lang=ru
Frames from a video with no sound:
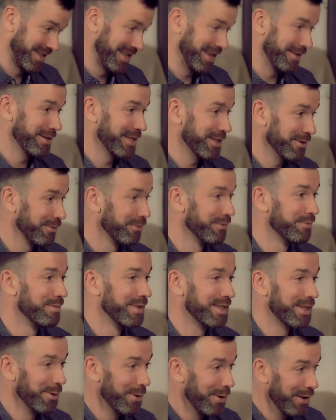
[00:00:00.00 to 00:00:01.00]
я вошел в
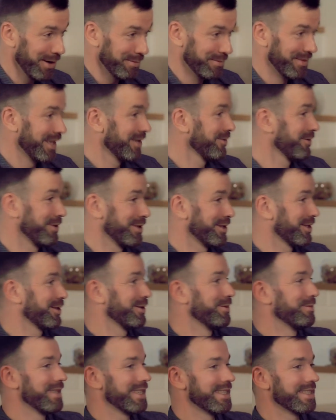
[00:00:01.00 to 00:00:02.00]
метро и обнаружил,
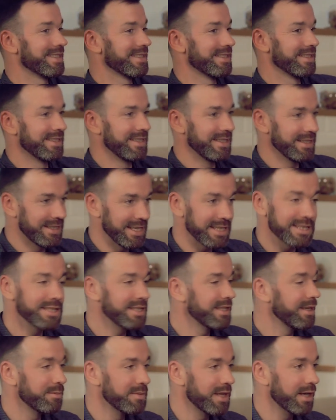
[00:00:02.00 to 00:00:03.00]
что у меня...
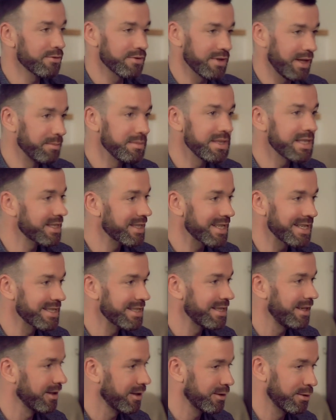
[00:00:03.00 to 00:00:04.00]
Даже не обнаружил, а мне
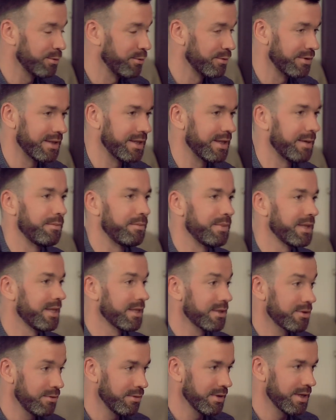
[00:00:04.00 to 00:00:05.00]
сказал кто-то там.
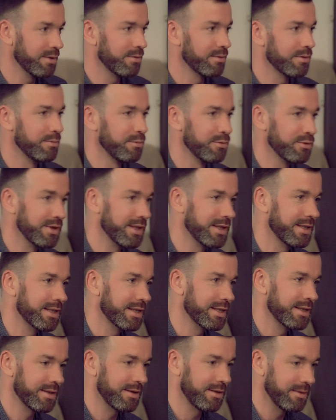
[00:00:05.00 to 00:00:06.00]
Подошел какой-то мужик и
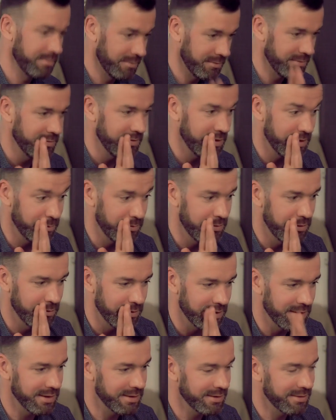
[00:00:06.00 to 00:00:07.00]
сказал, тебе
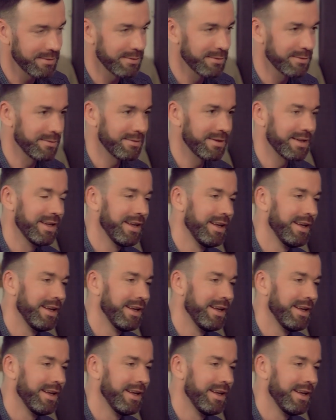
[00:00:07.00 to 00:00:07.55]
брюки расстегнут.